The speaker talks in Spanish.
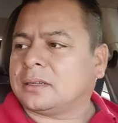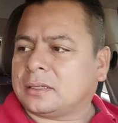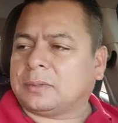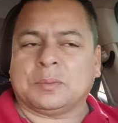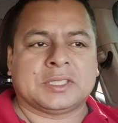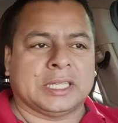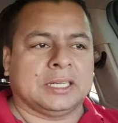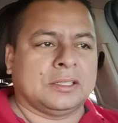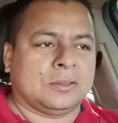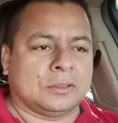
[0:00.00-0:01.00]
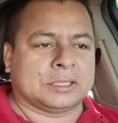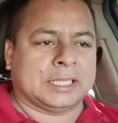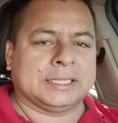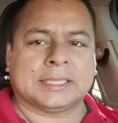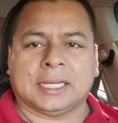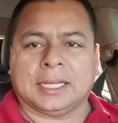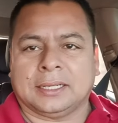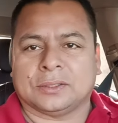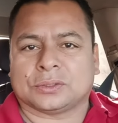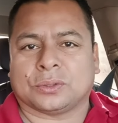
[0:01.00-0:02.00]
vamos a irnos a instalar.
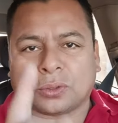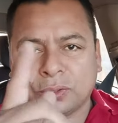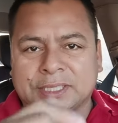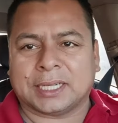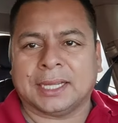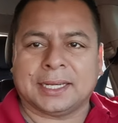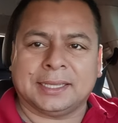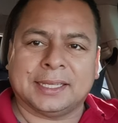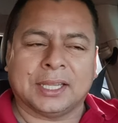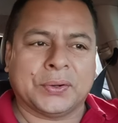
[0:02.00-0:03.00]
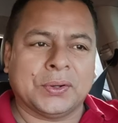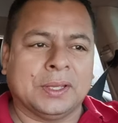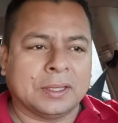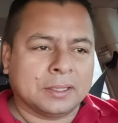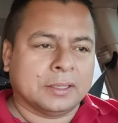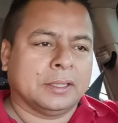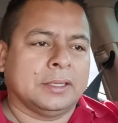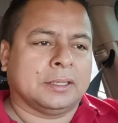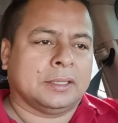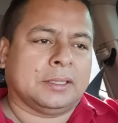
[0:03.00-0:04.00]
Nos tocó instalar el día de hoy
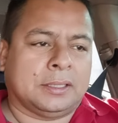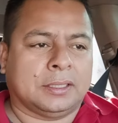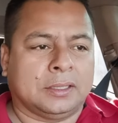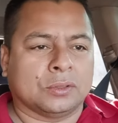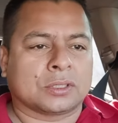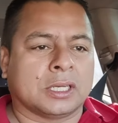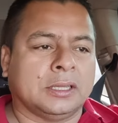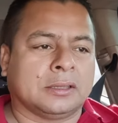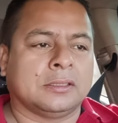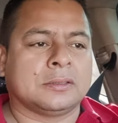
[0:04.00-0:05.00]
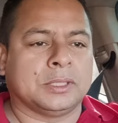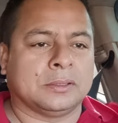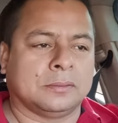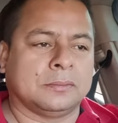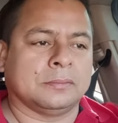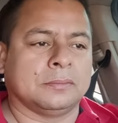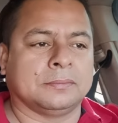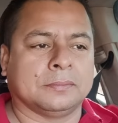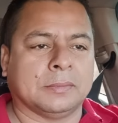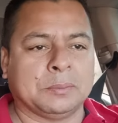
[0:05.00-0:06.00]
eh, dos clientes. Bueno,
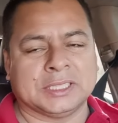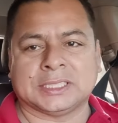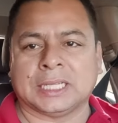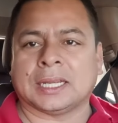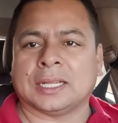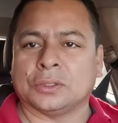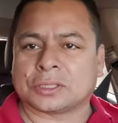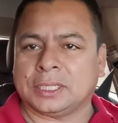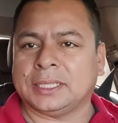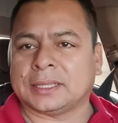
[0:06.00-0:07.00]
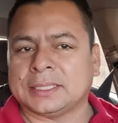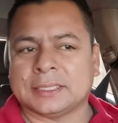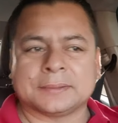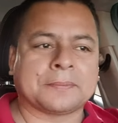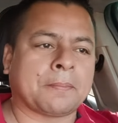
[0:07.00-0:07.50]
vamos a instalar a dos clientes.